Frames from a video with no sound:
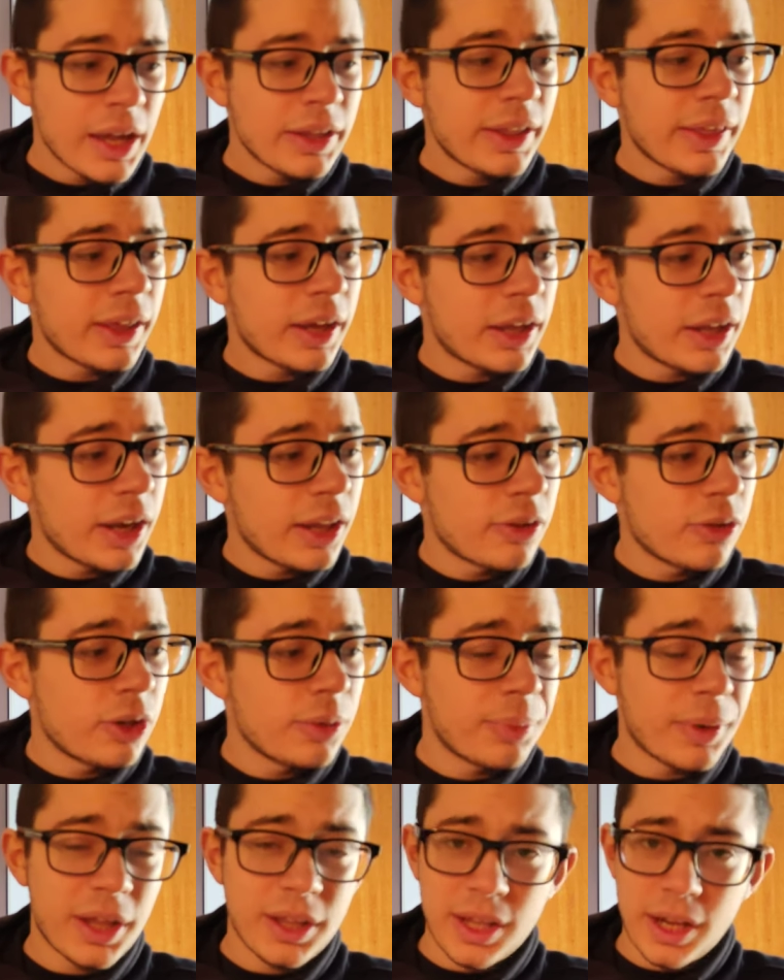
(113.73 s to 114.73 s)
e ti sta chiedendo
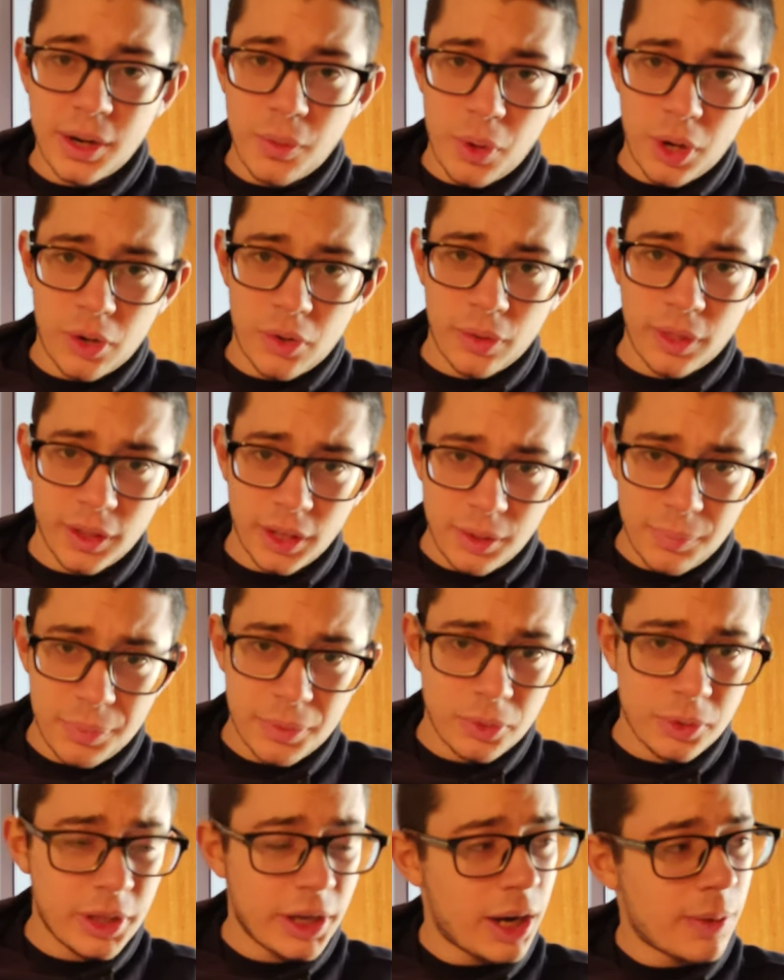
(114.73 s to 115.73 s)
di prendere qualcosina in
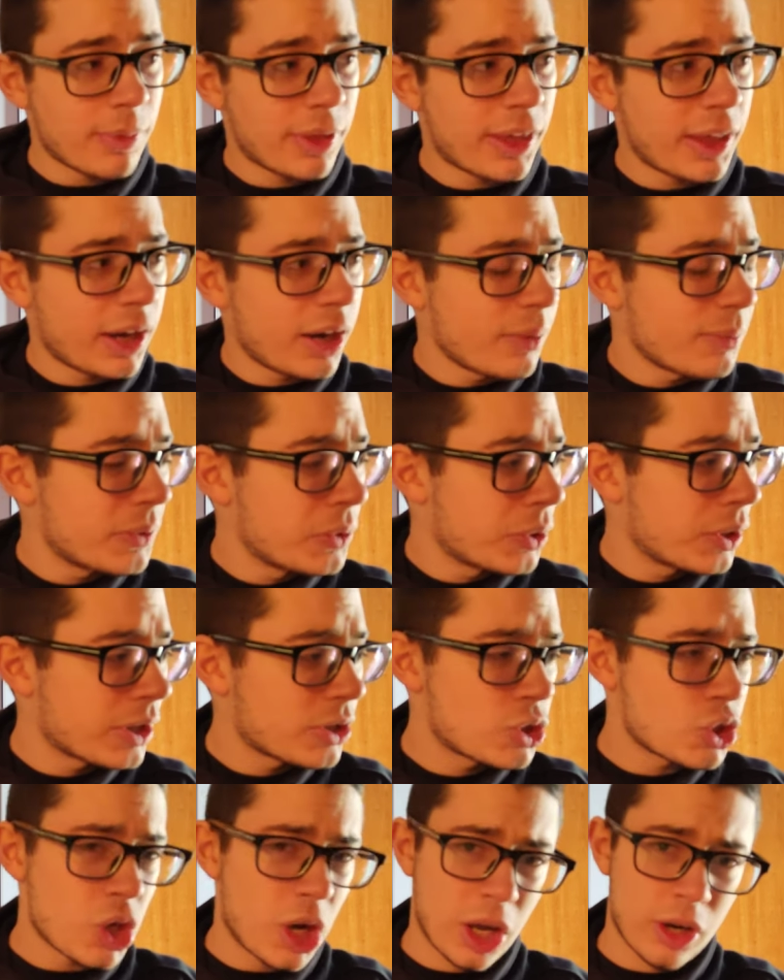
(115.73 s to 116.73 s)
più di Ramsey e Rabiu
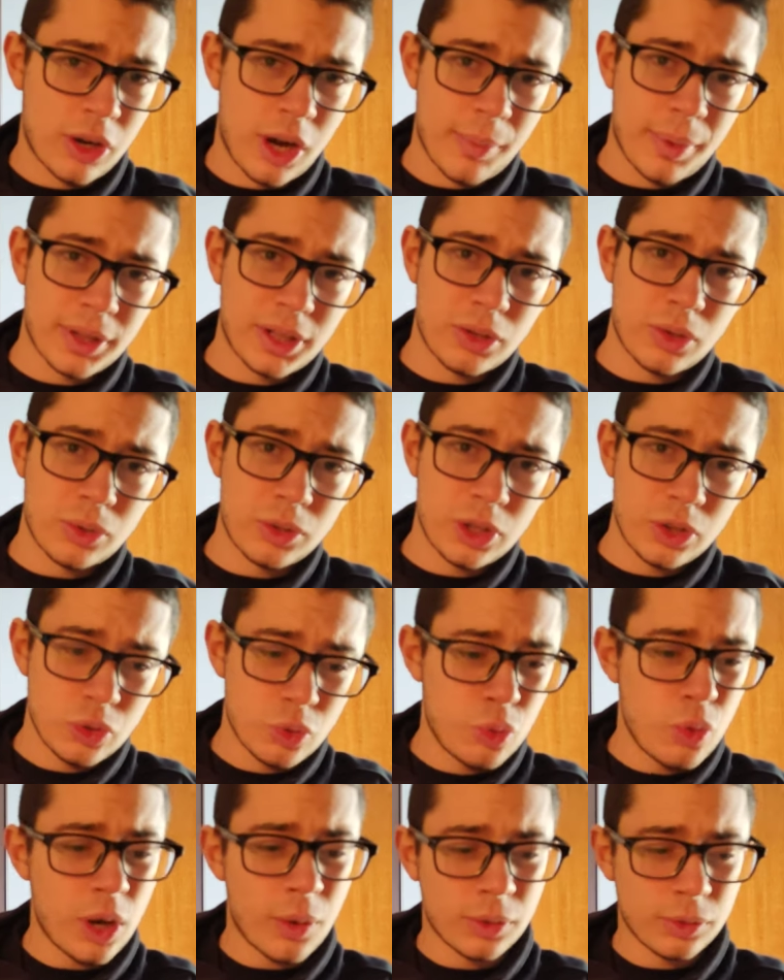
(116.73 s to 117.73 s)
che giocano una partita ogni
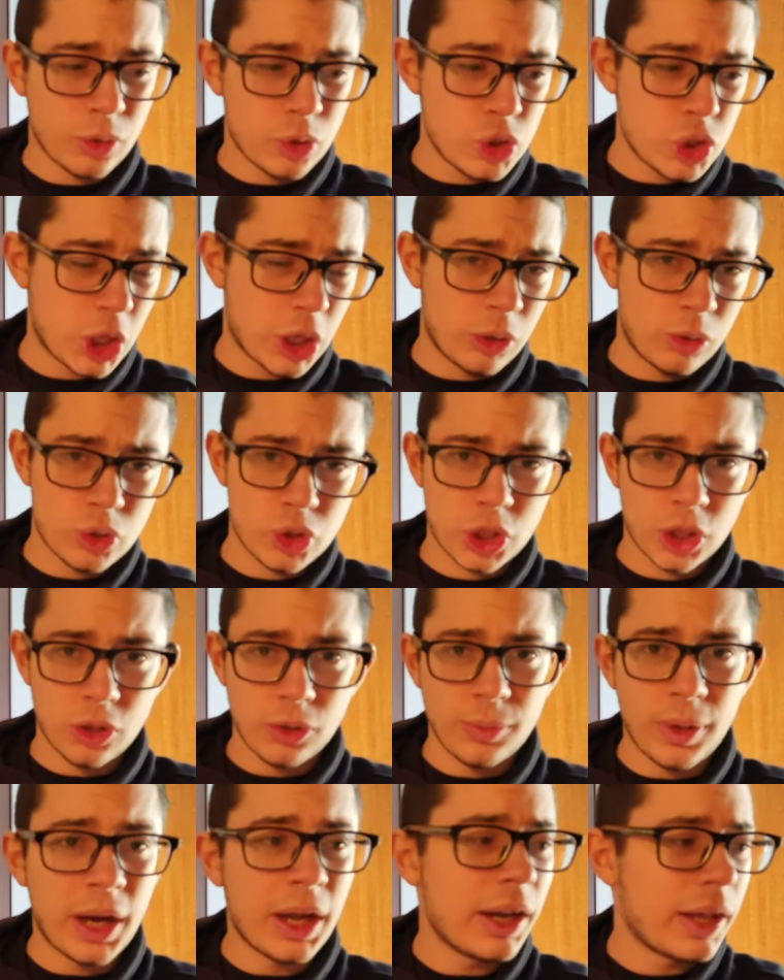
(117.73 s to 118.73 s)
due, quando giocano
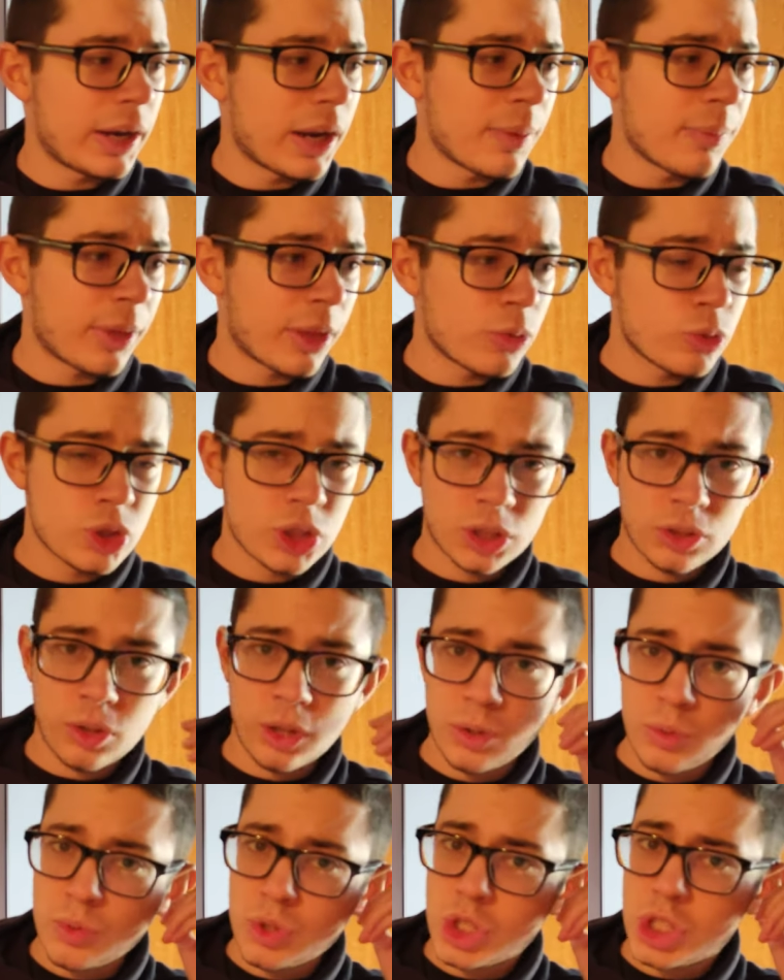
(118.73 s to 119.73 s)
giocano male, Ramsey è un
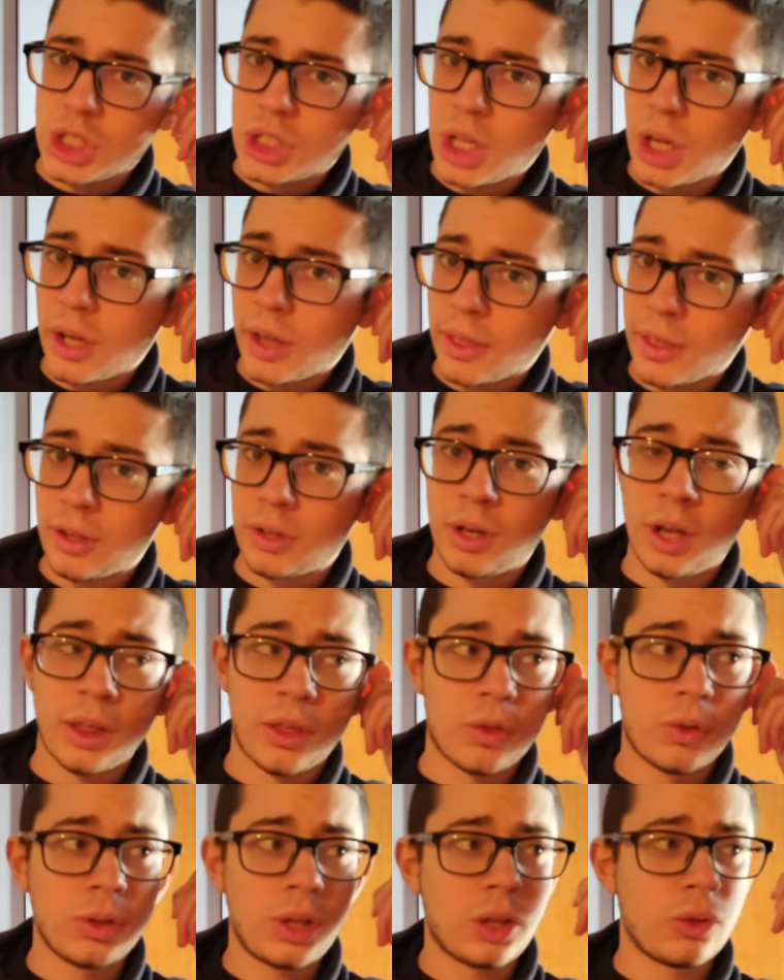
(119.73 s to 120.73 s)
giocatore in uscita e so, ha
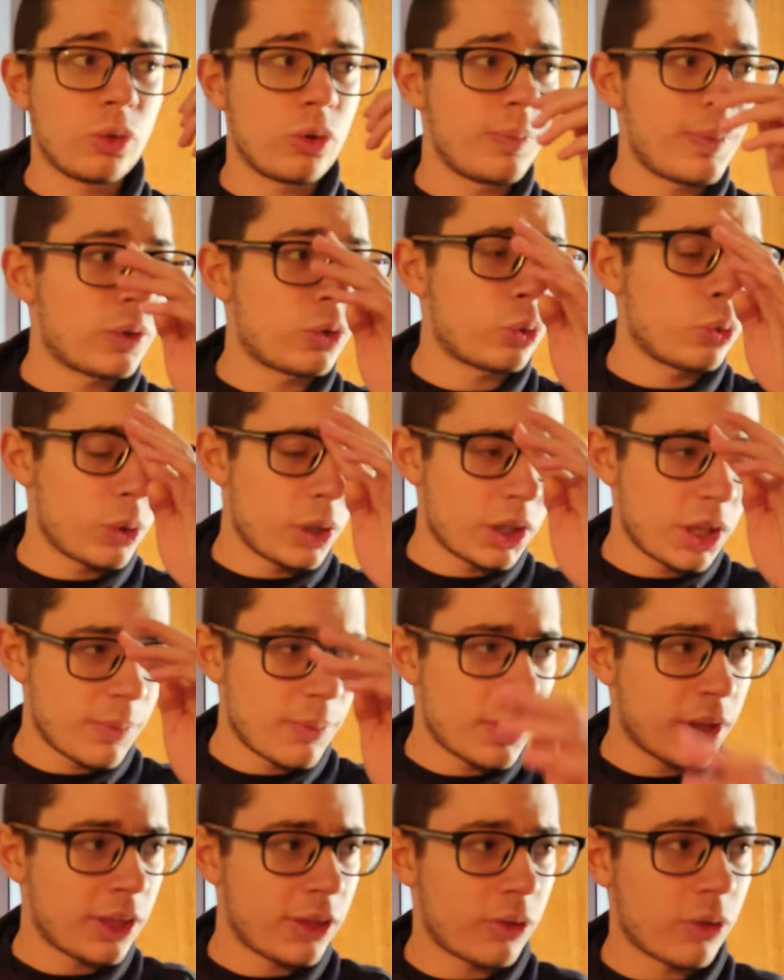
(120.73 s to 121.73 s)
soltanto rubato due anni e
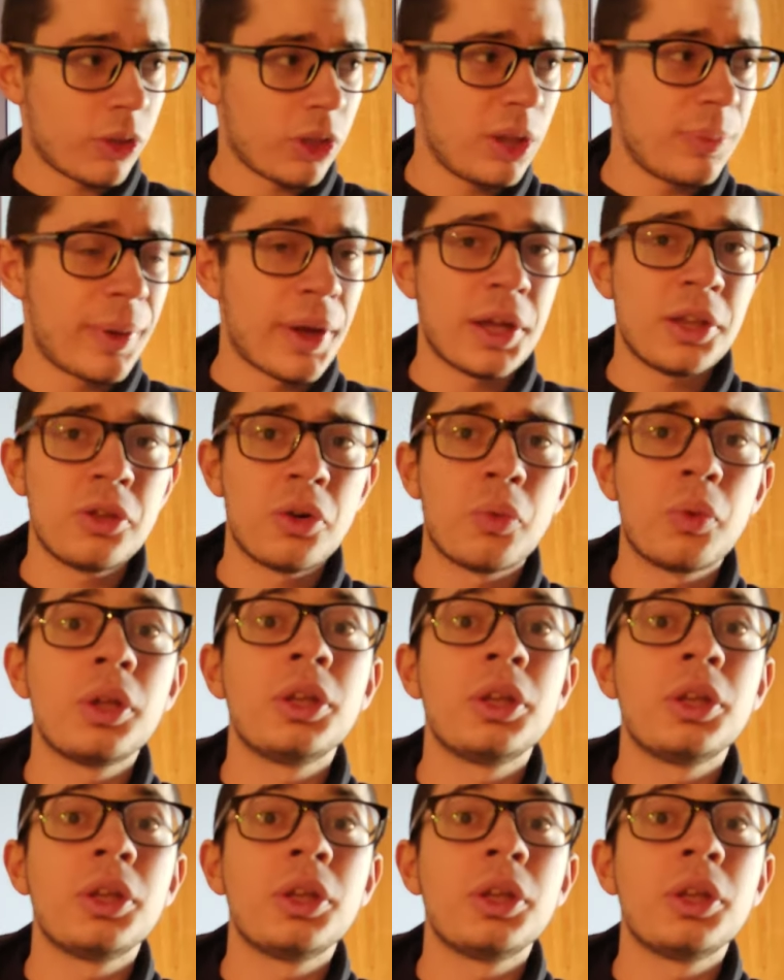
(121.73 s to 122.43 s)
mezzo lo stipendio,